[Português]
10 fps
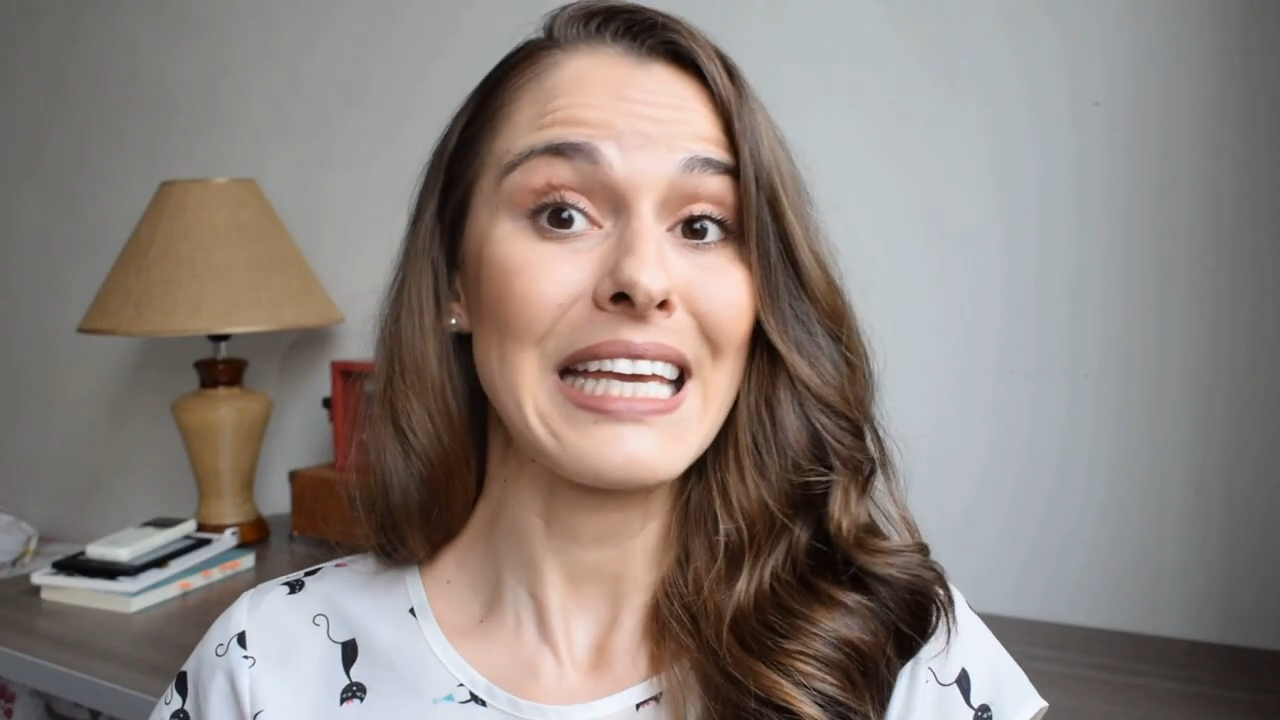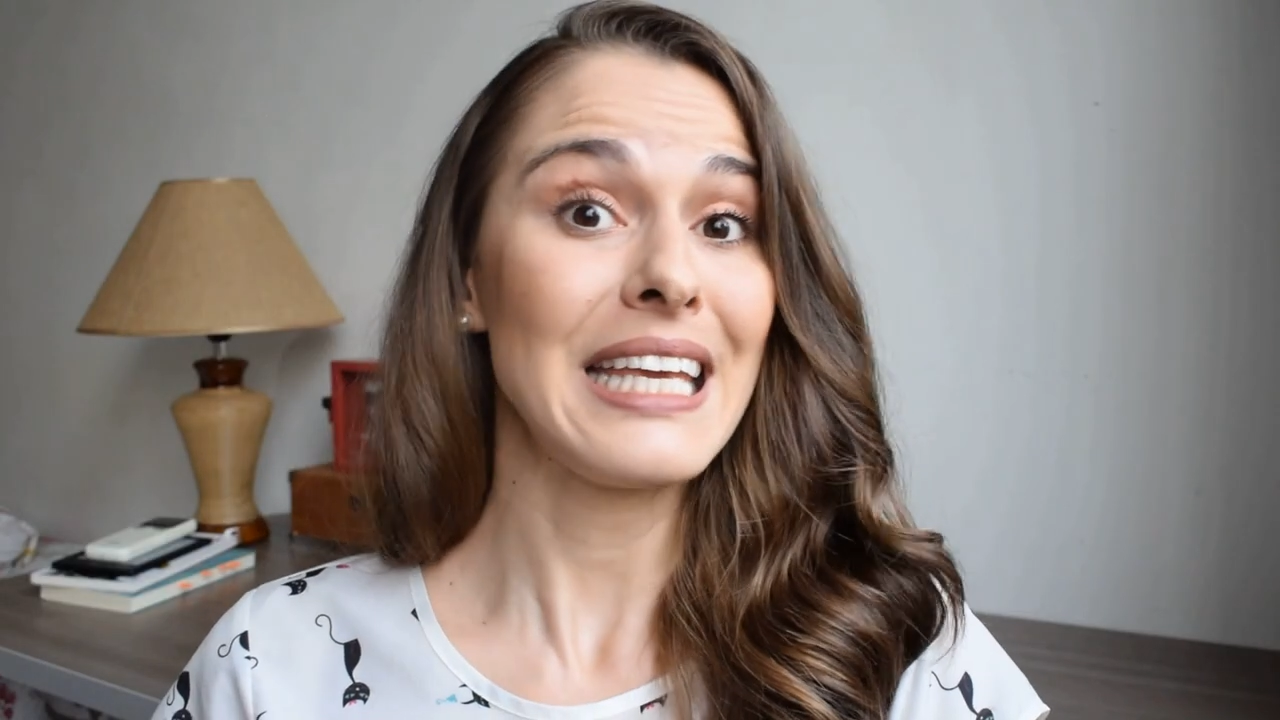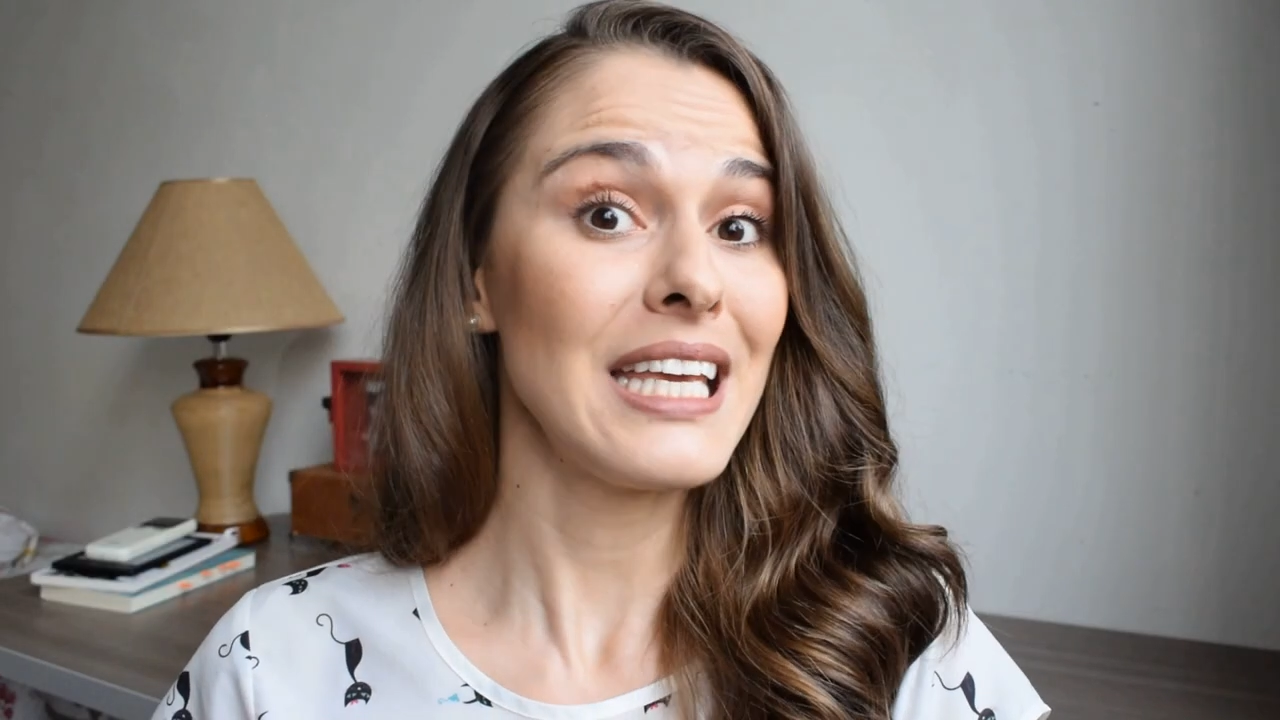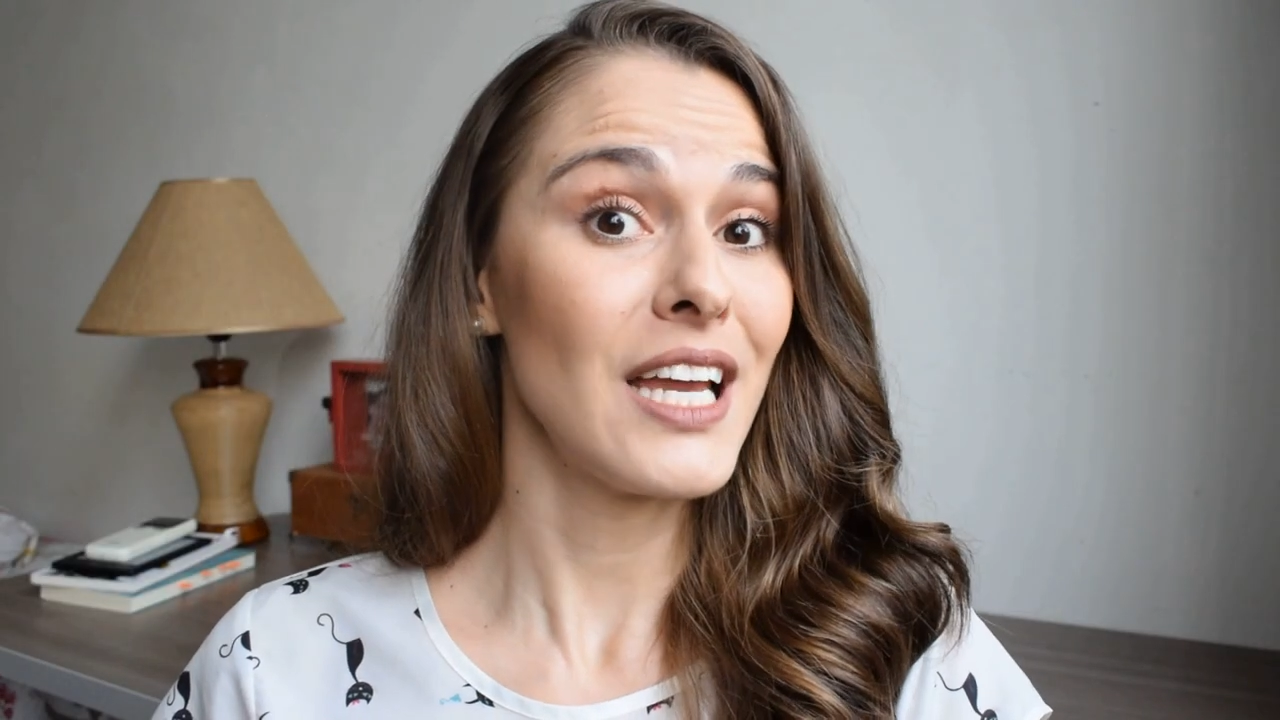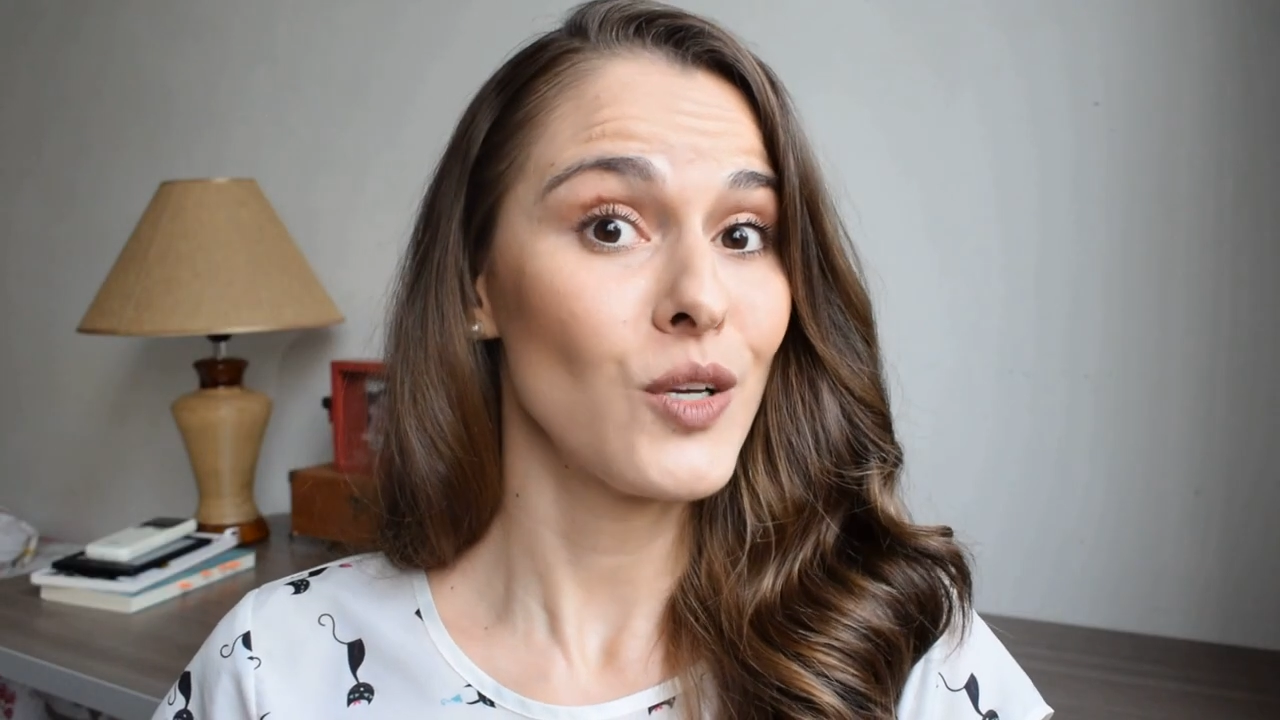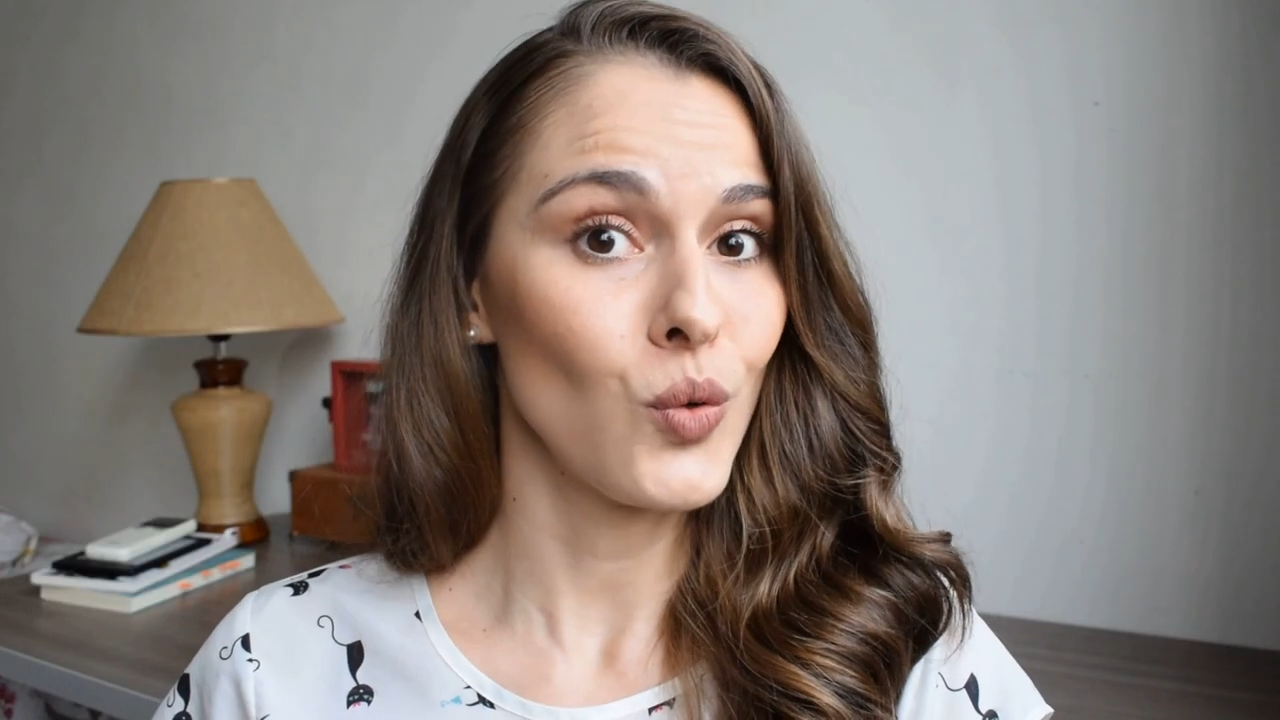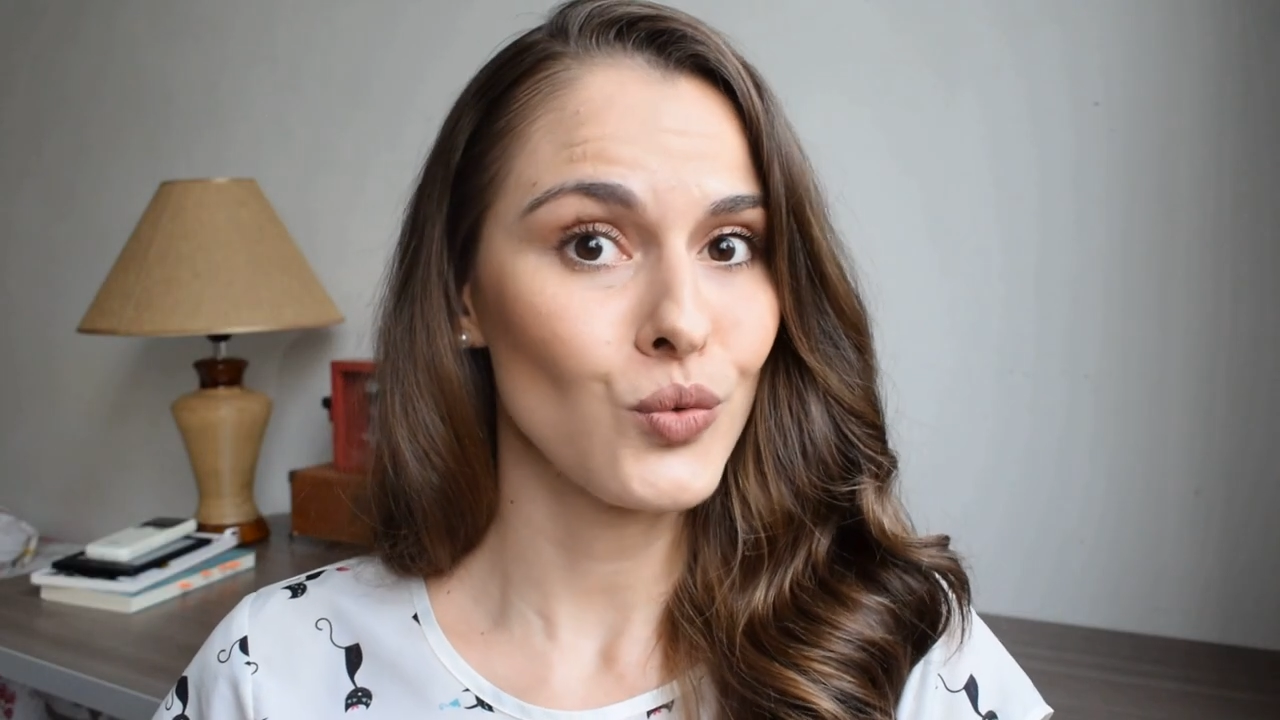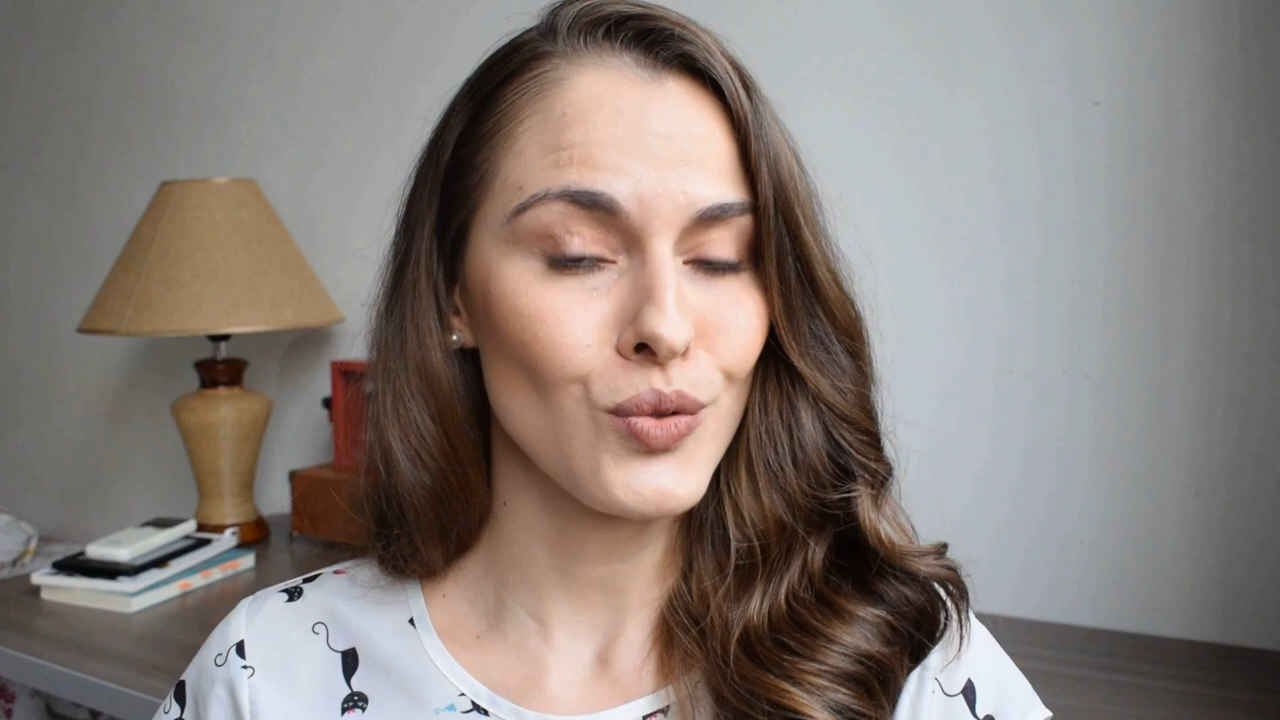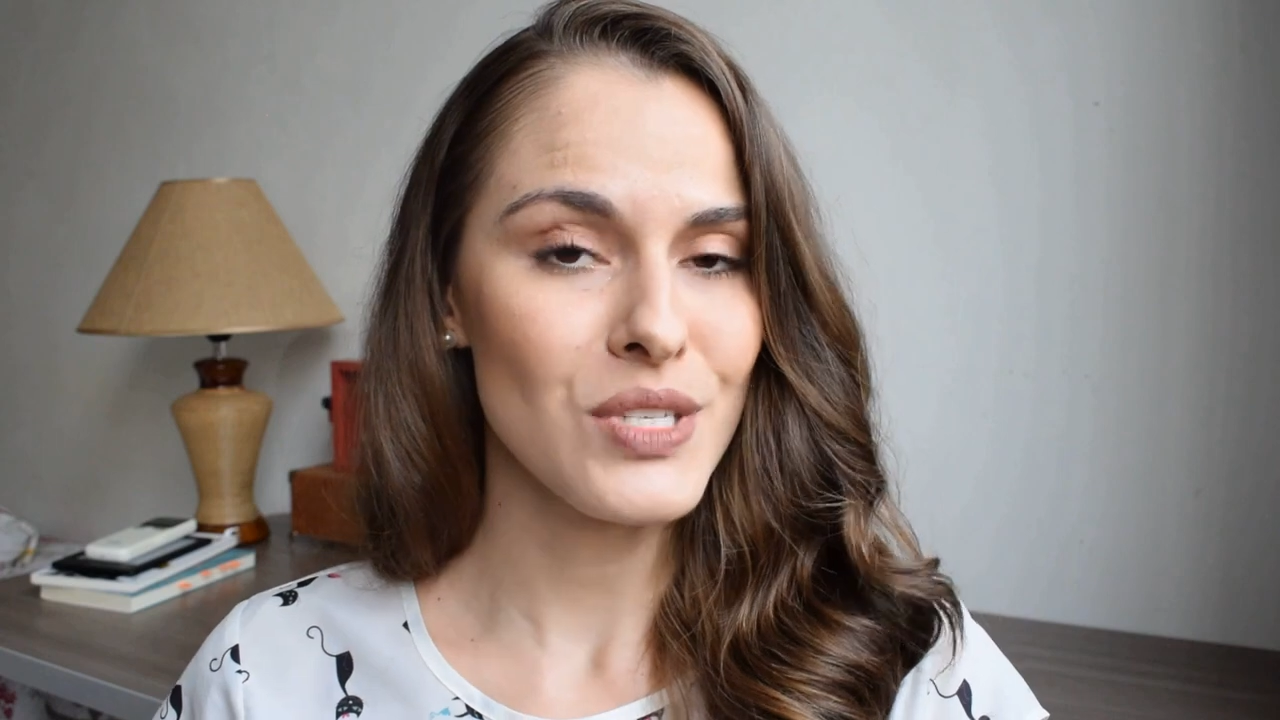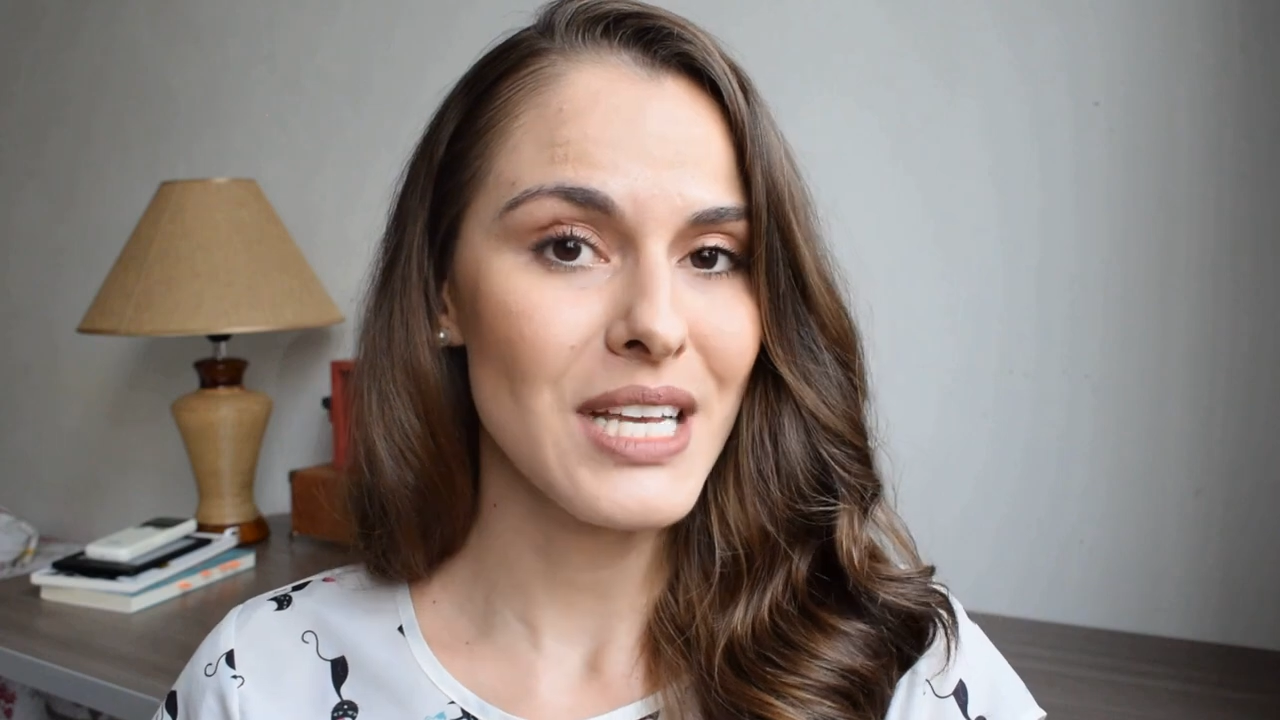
E em outros